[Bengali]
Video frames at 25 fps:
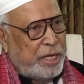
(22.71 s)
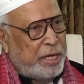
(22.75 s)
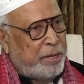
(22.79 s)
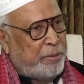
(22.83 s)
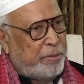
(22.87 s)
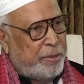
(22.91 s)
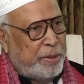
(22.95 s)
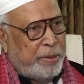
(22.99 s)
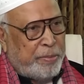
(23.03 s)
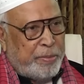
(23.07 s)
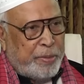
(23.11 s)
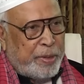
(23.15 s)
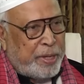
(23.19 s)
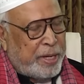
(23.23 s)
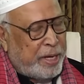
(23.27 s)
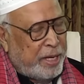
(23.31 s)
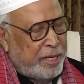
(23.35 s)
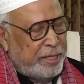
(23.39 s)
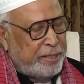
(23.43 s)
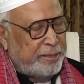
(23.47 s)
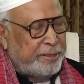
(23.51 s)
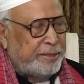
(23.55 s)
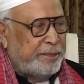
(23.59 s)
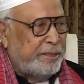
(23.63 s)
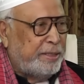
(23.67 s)
এ ব্যাপারে
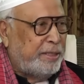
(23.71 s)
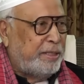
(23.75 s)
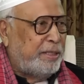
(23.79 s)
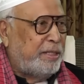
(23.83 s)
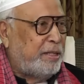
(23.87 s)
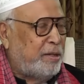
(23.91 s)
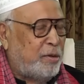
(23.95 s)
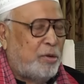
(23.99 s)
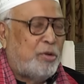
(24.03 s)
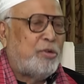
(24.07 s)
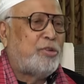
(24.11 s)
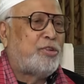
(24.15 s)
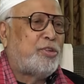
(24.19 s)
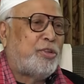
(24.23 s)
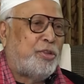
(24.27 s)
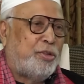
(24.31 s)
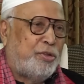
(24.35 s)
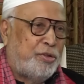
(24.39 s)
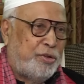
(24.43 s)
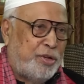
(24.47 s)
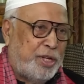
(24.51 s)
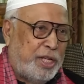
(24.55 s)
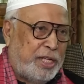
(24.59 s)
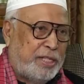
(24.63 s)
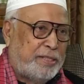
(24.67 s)
কোনো
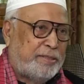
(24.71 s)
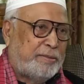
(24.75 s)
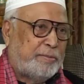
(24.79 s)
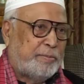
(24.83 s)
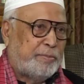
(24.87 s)
সন্দেহ নেই